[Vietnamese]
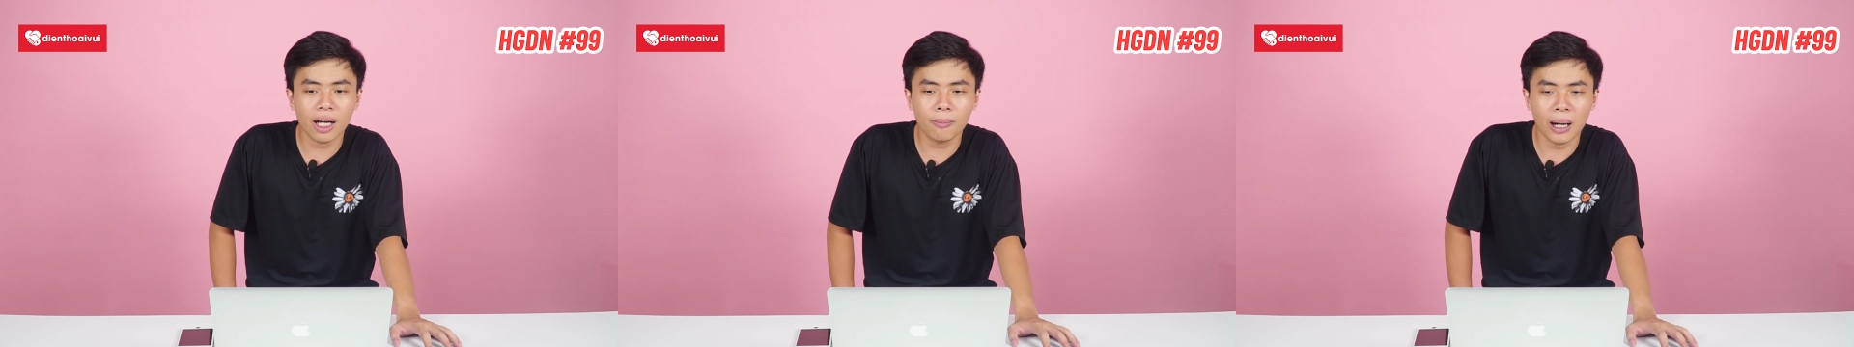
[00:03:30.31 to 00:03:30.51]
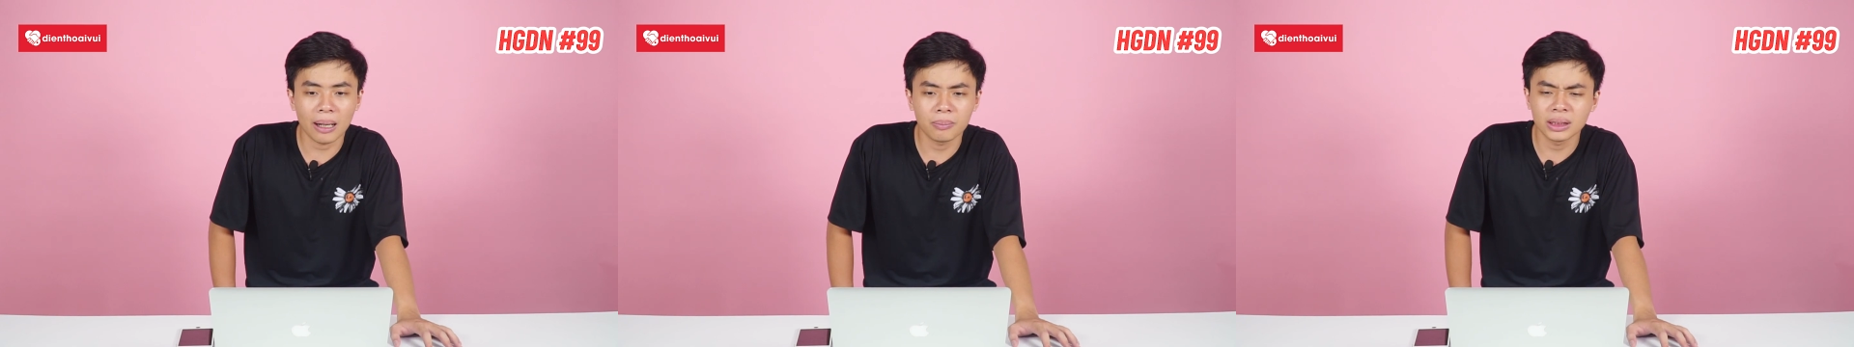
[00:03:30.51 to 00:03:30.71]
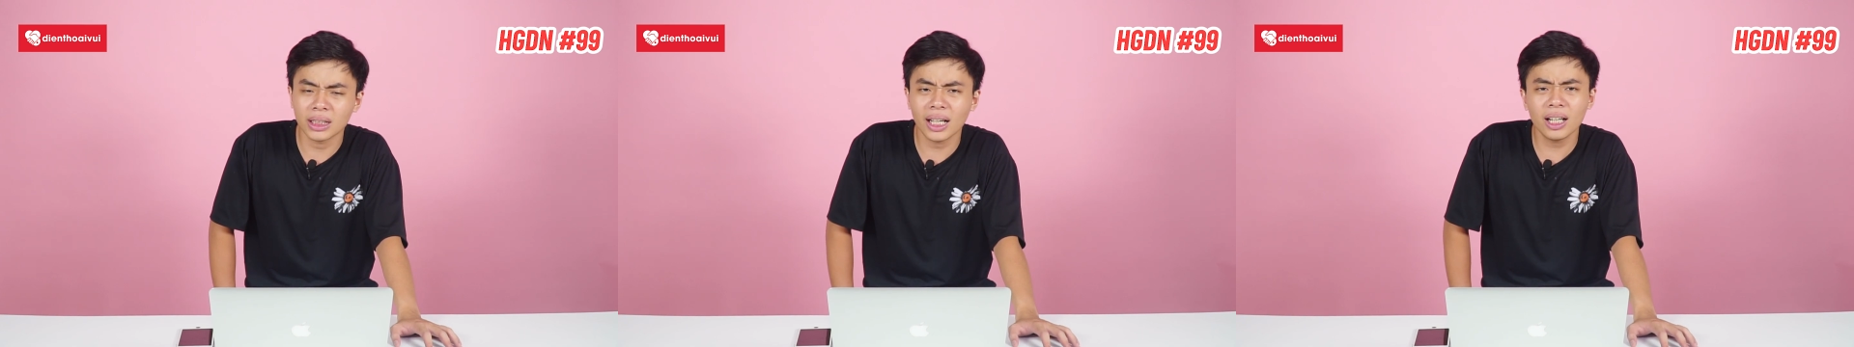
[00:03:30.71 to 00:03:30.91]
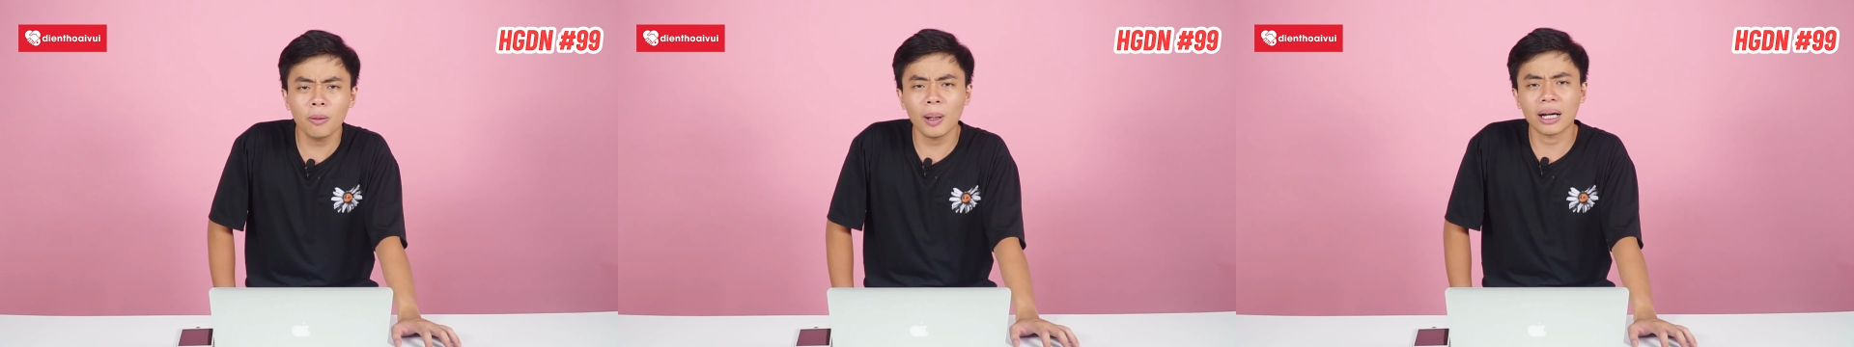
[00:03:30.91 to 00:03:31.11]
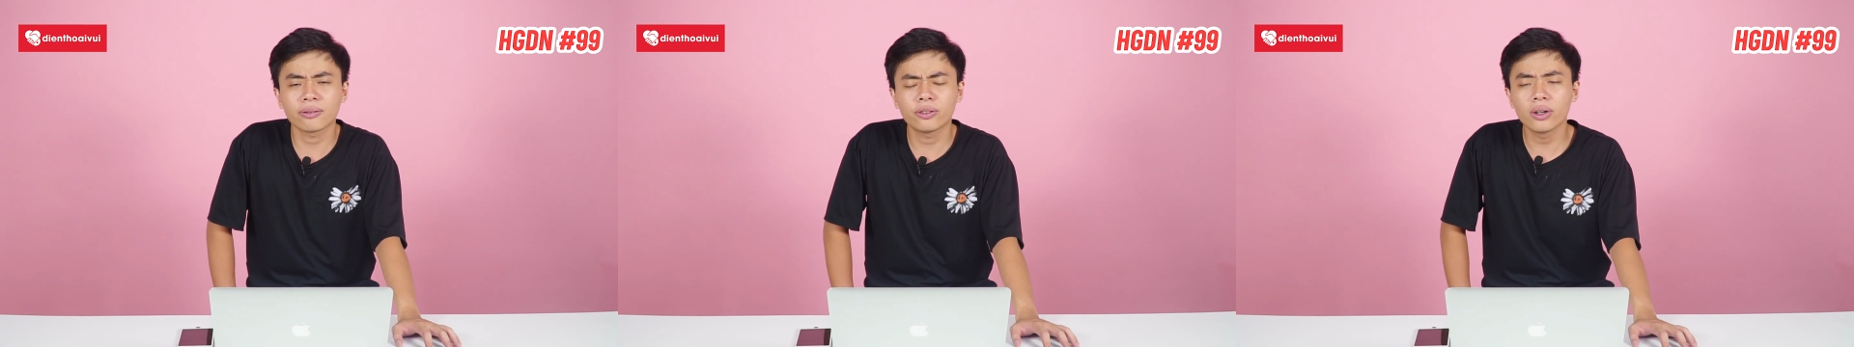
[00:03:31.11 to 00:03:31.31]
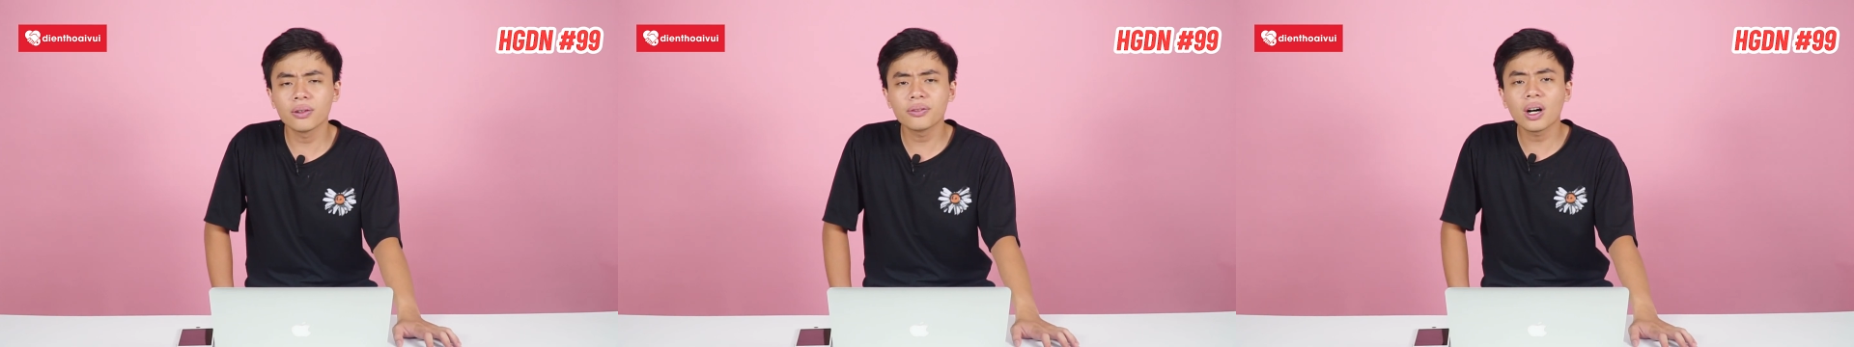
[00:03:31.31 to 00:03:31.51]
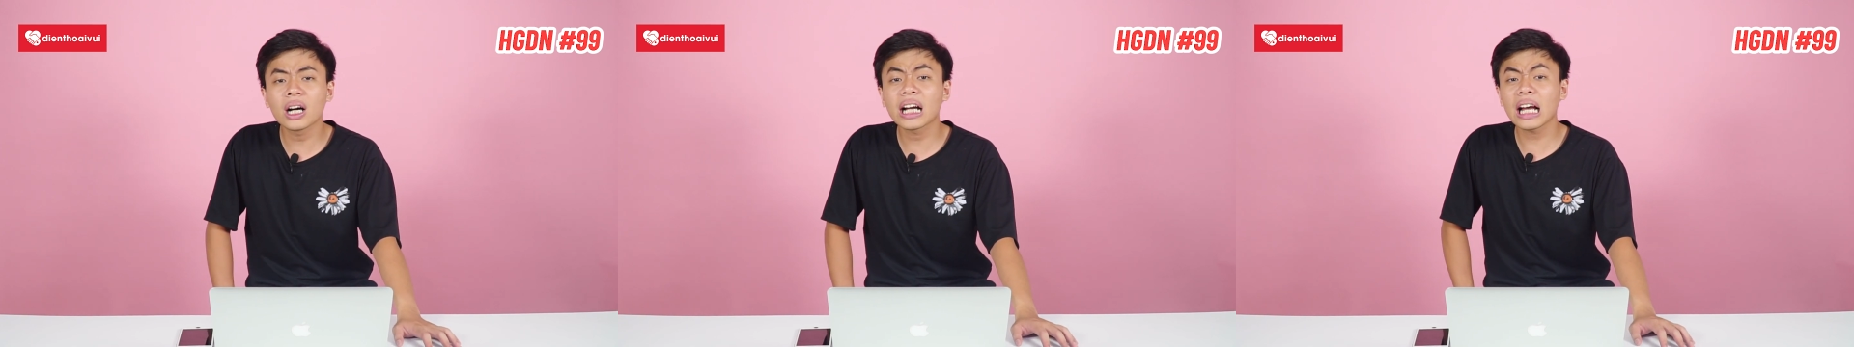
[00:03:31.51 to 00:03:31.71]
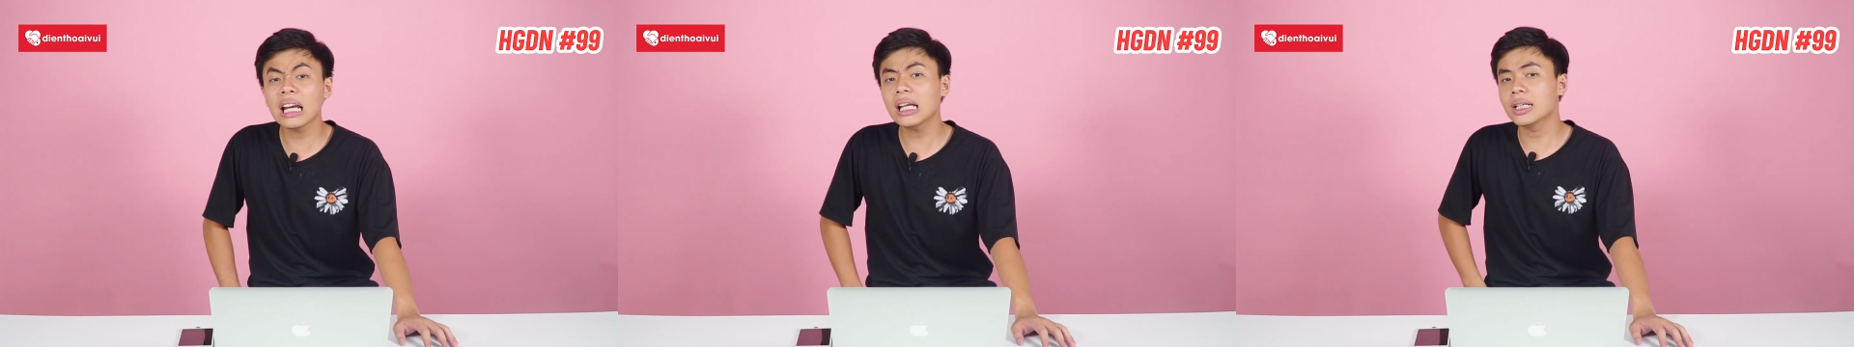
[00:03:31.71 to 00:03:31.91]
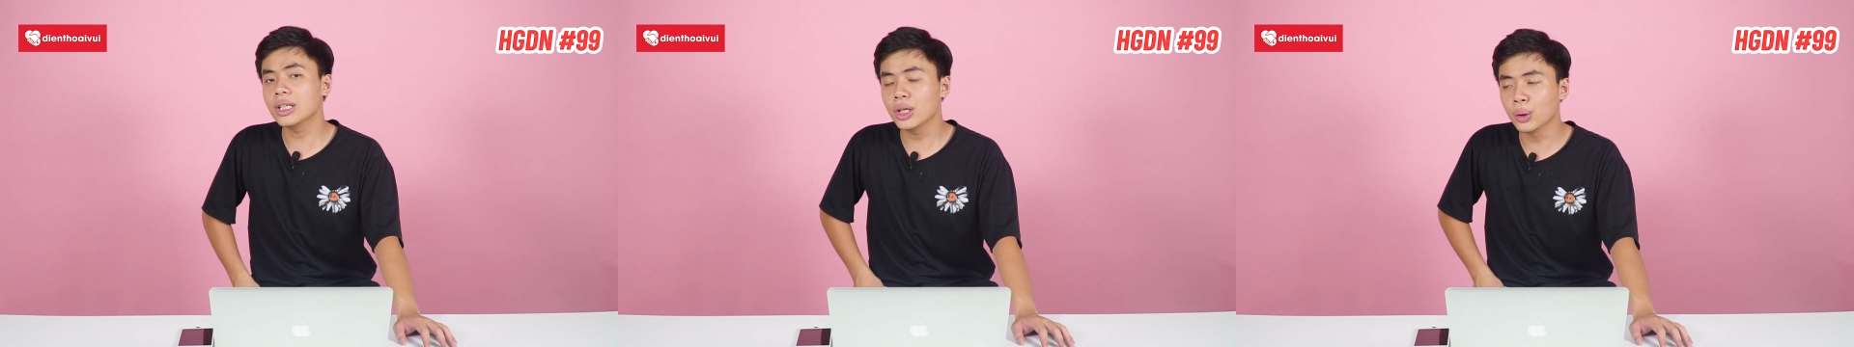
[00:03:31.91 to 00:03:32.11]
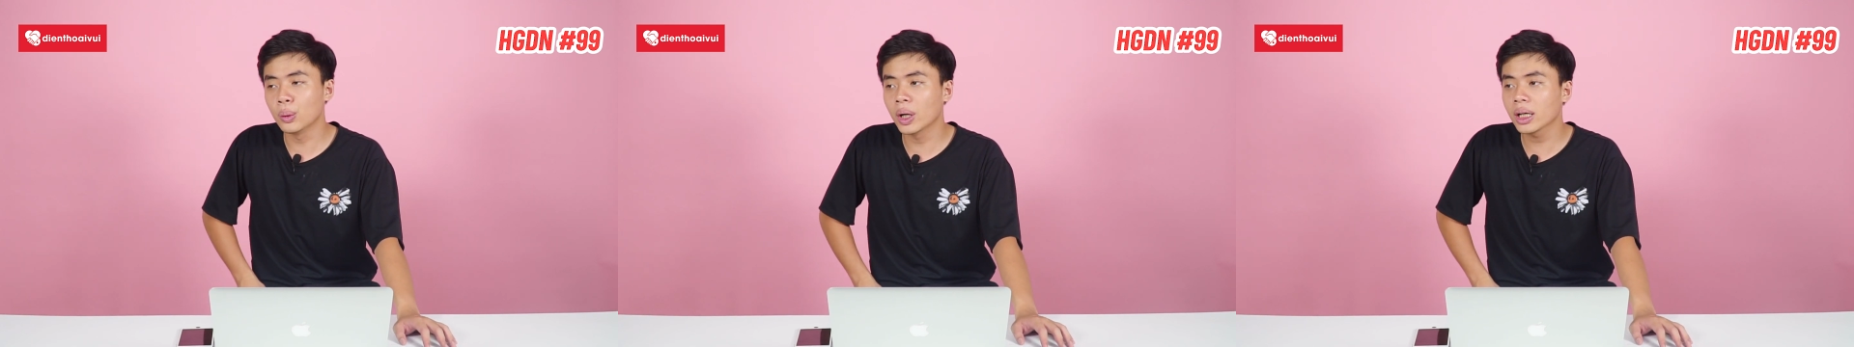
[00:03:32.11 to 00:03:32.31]
các bạn mình thấy các bạn phân vân khá là
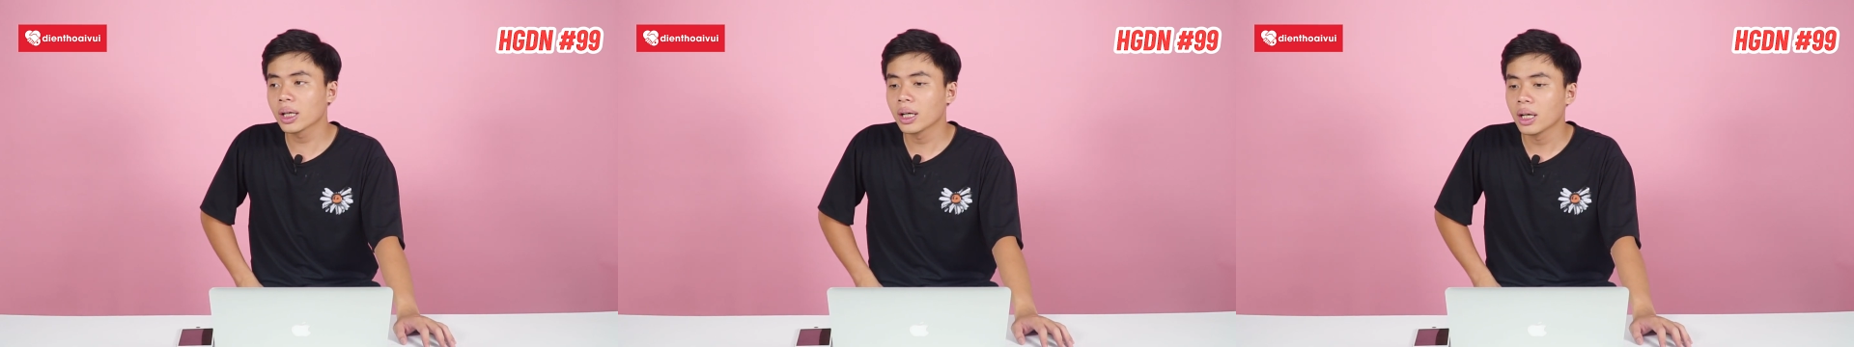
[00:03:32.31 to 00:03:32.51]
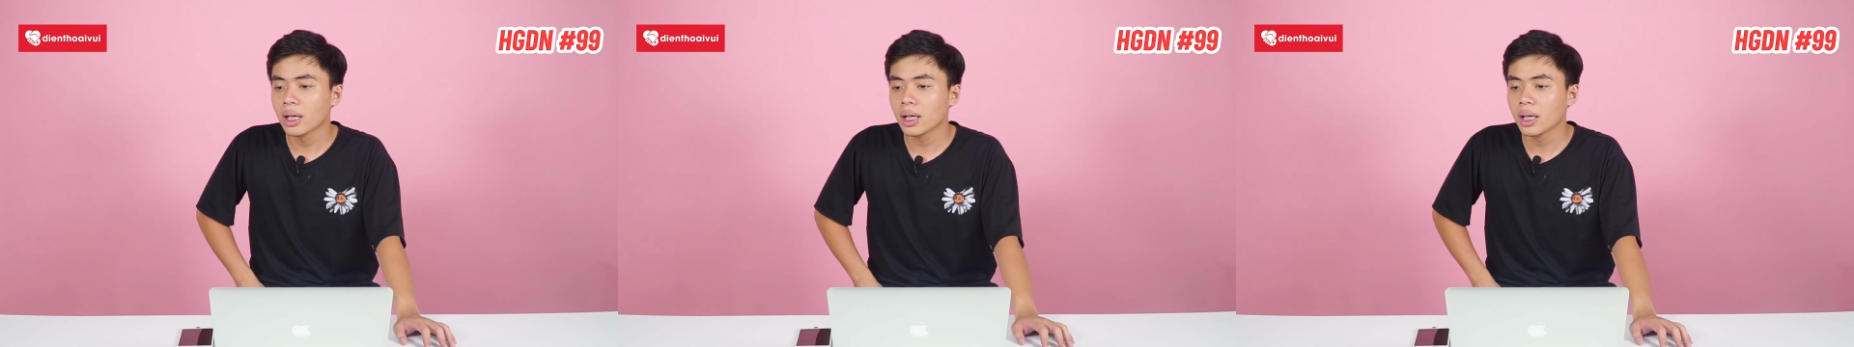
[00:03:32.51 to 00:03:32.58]
nhiều ấy